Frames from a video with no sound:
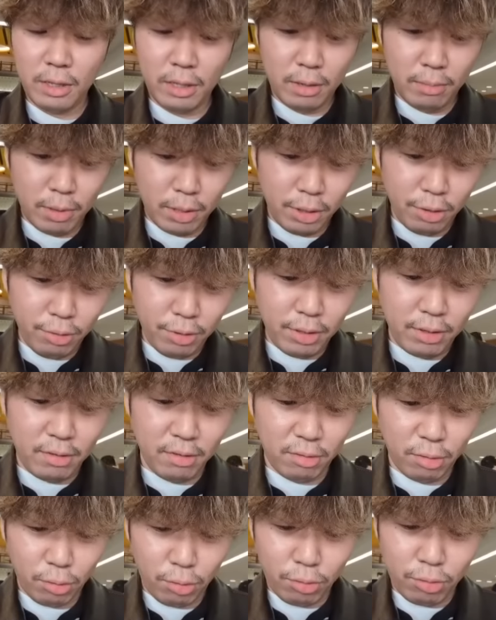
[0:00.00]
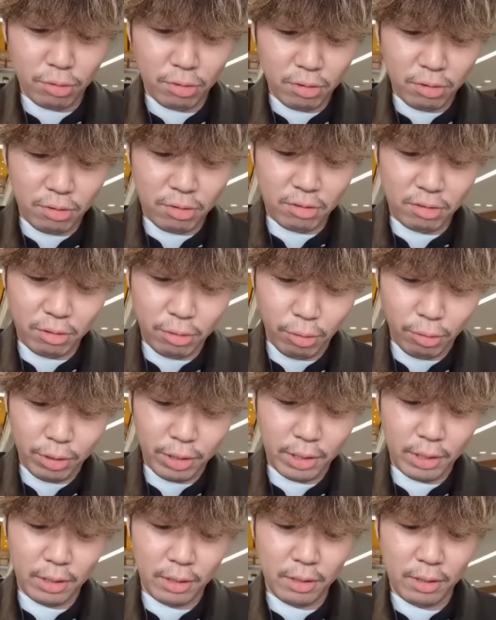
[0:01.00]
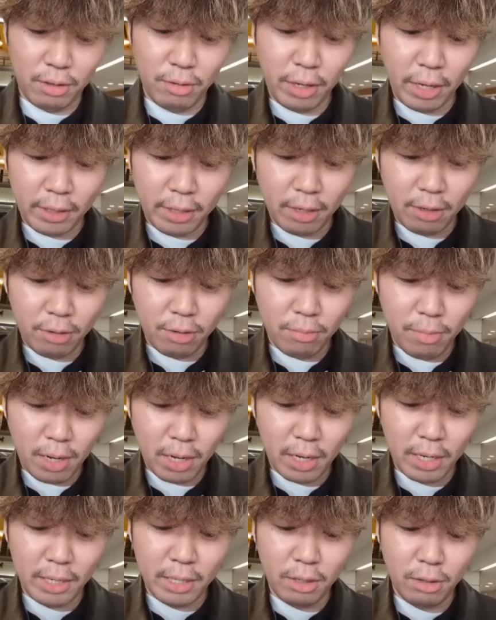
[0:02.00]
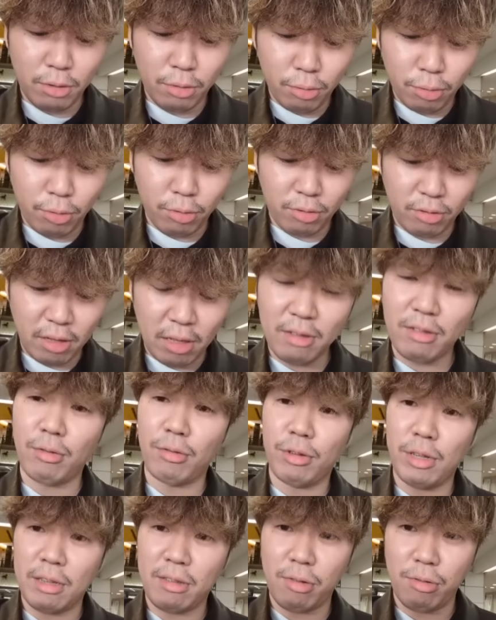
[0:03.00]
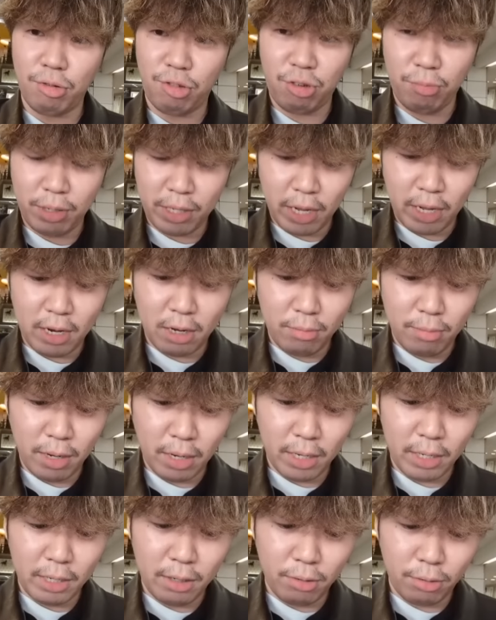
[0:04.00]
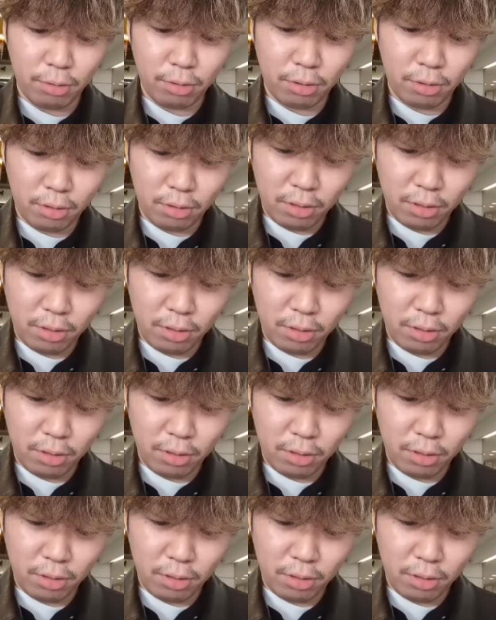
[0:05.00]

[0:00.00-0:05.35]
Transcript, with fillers: で、まあ、唯一その強い抜けてる馬がいると前走のね孫子みたいな馬がいる